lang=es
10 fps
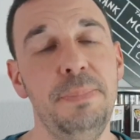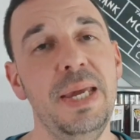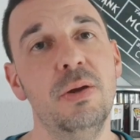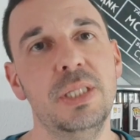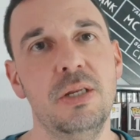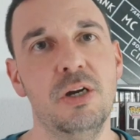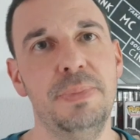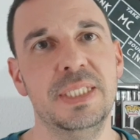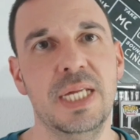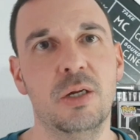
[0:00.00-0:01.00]
Pero he tenido que
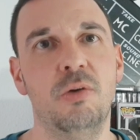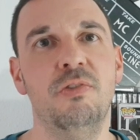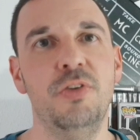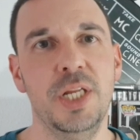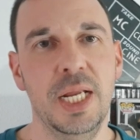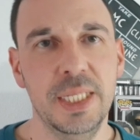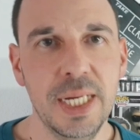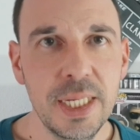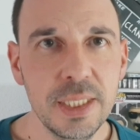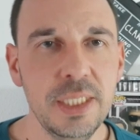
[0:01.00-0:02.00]
pensar con
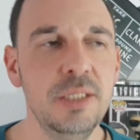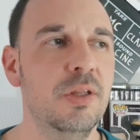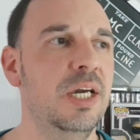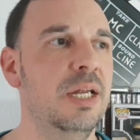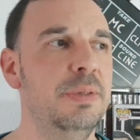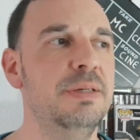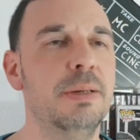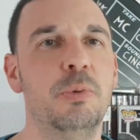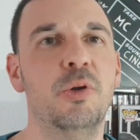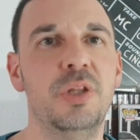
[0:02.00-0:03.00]
frialdad y no dejarme llevar
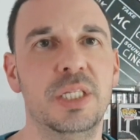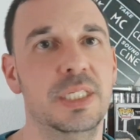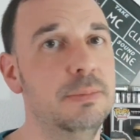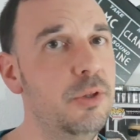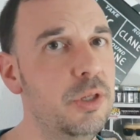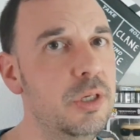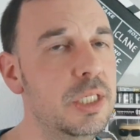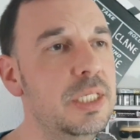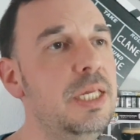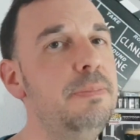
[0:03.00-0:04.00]
por ciertas
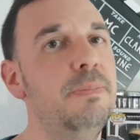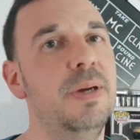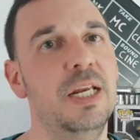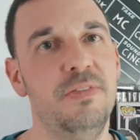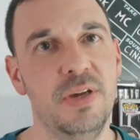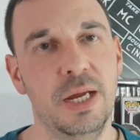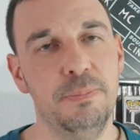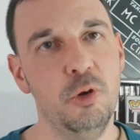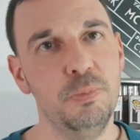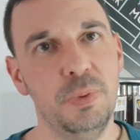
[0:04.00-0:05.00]
emociones y calificar
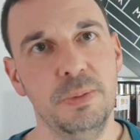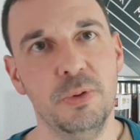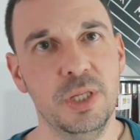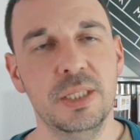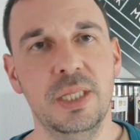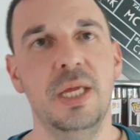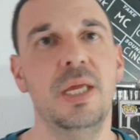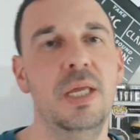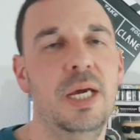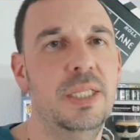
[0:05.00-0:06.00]
por, por delante
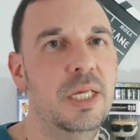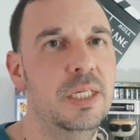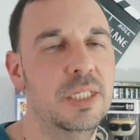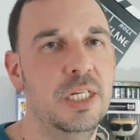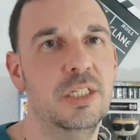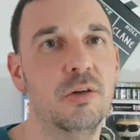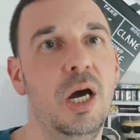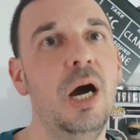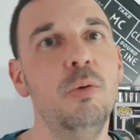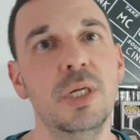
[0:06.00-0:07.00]
de Charlie Theron
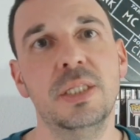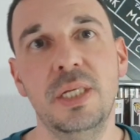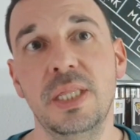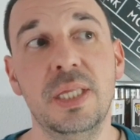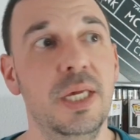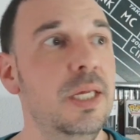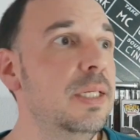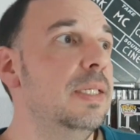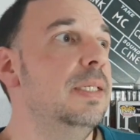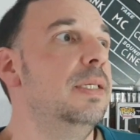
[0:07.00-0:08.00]
a una actriz que
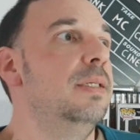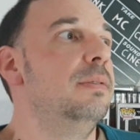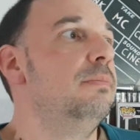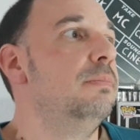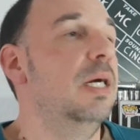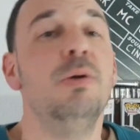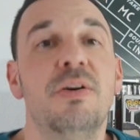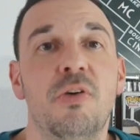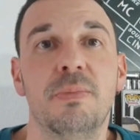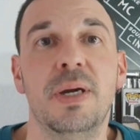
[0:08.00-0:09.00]
de alguna
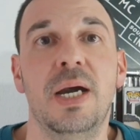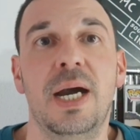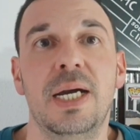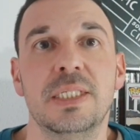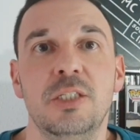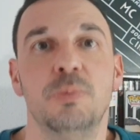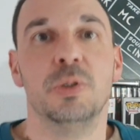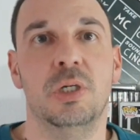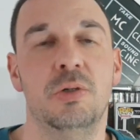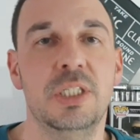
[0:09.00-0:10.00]
forma ha sido
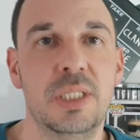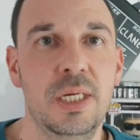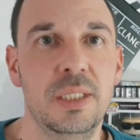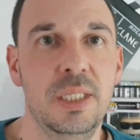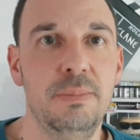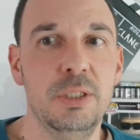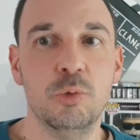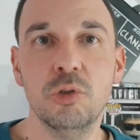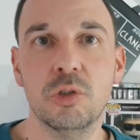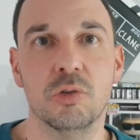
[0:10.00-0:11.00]
protagonista de mis
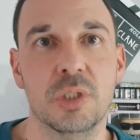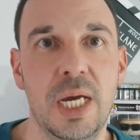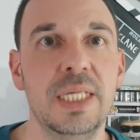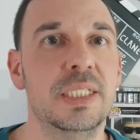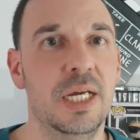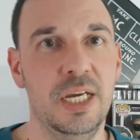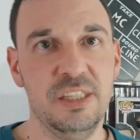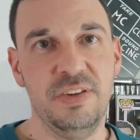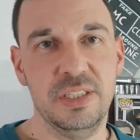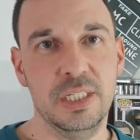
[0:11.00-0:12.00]
gustos. Ahí están
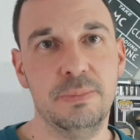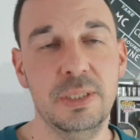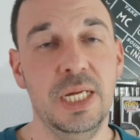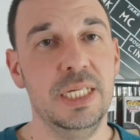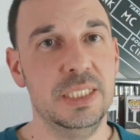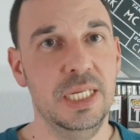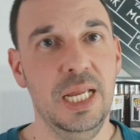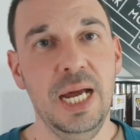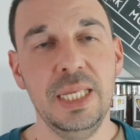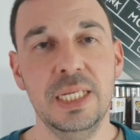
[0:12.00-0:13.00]
Cazafantasmas, ahí están
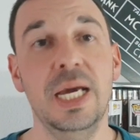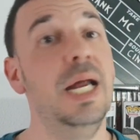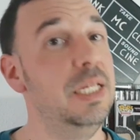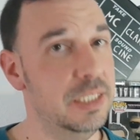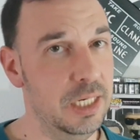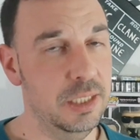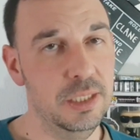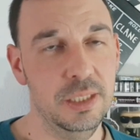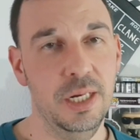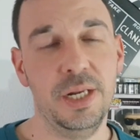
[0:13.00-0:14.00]
Alien, Aliens en
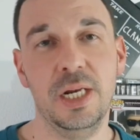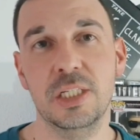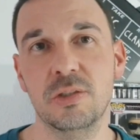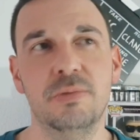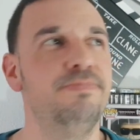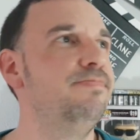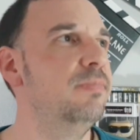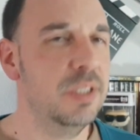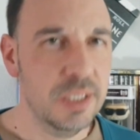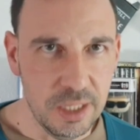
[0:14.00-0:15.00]
el regreso,
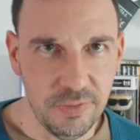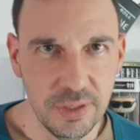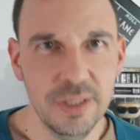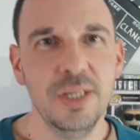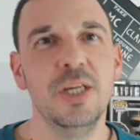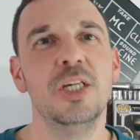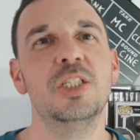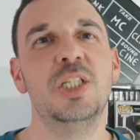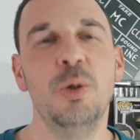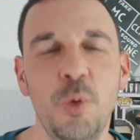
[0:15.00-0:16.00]
en fin,
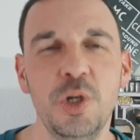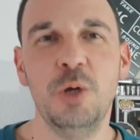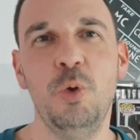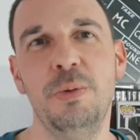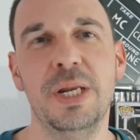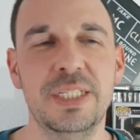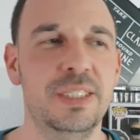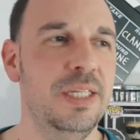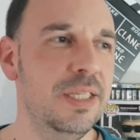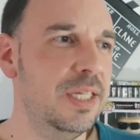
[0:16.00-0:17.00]
Sigourney Weaver esa
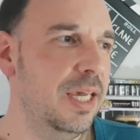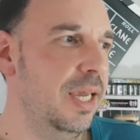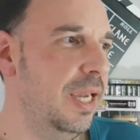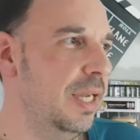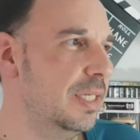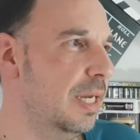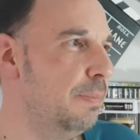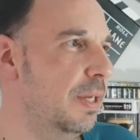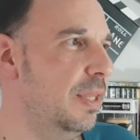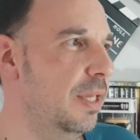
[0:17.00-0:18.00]
actriz que es
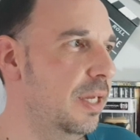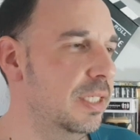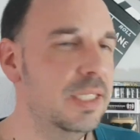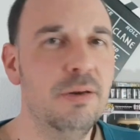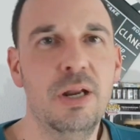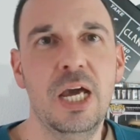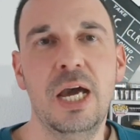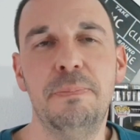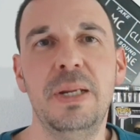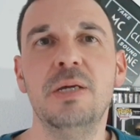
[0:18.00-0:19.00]
capaz de estar en
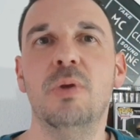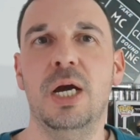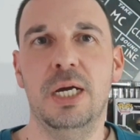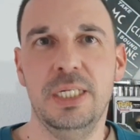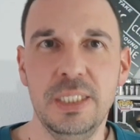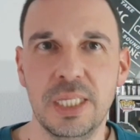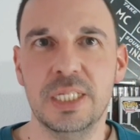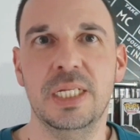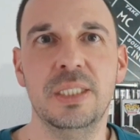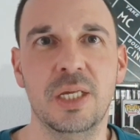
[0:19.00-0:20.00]
una película
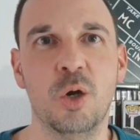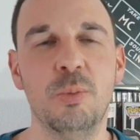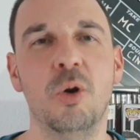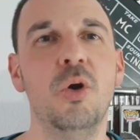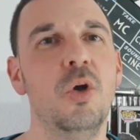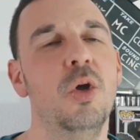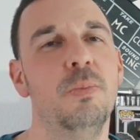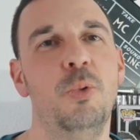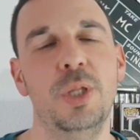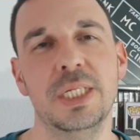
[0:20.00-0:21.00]
interesante como
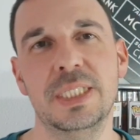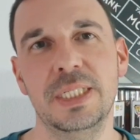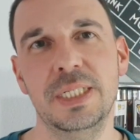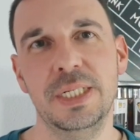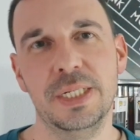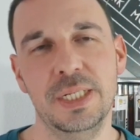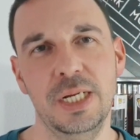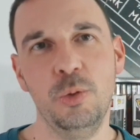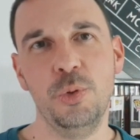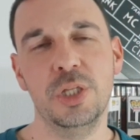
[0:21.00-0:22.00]
puede ser eh,
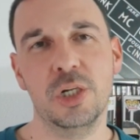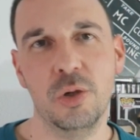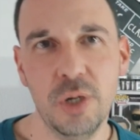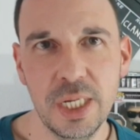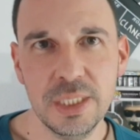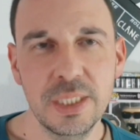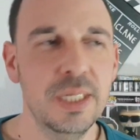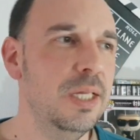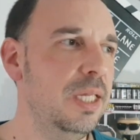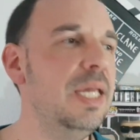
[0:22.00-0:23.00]
Luces Rojas
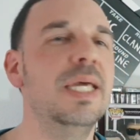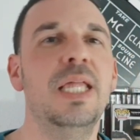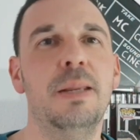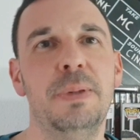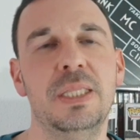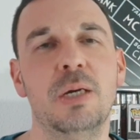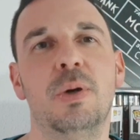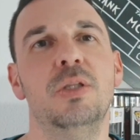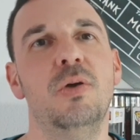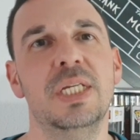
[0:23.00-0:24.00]
y que de repente
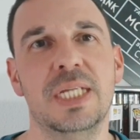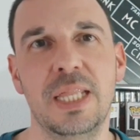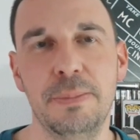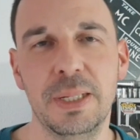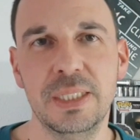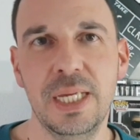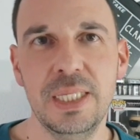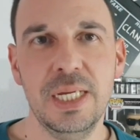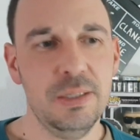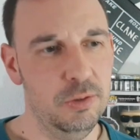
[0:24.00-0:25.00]
cuando ella sale de
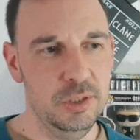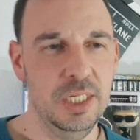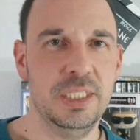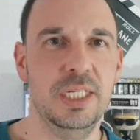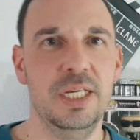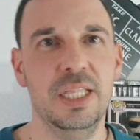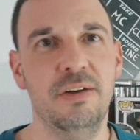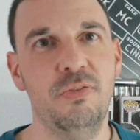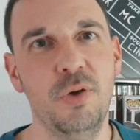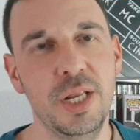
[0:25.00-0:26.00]
pantalla, cuando ella se queda
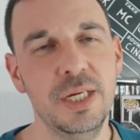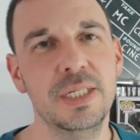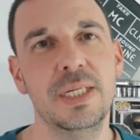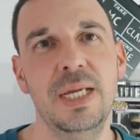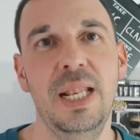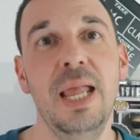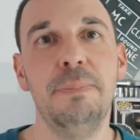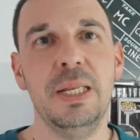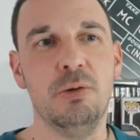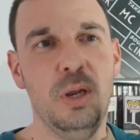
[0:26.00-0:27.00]
fuera, la
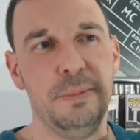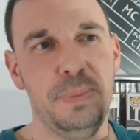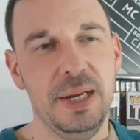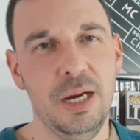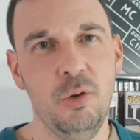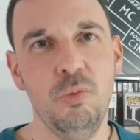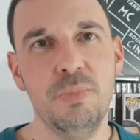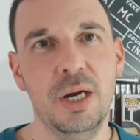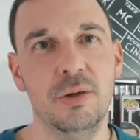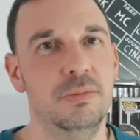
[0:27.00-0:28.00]
película pega un
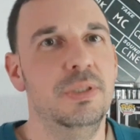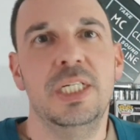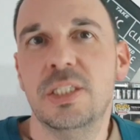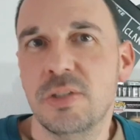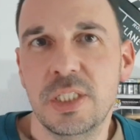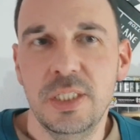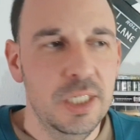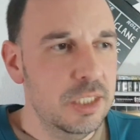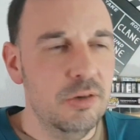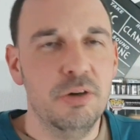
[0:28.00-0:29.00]
bajón. Esto es así,
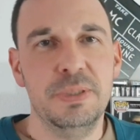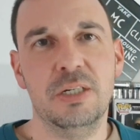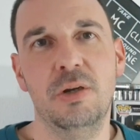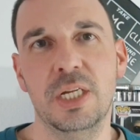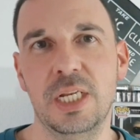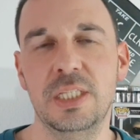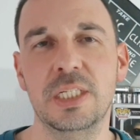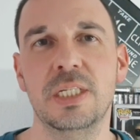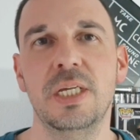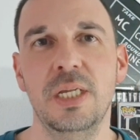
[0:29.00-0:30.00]
es lo que pasa con las
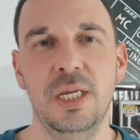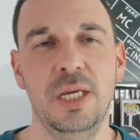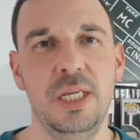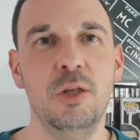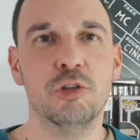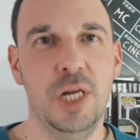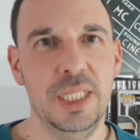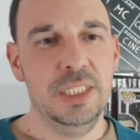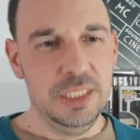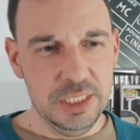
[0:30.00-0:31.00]
grandes eh, y los grandes.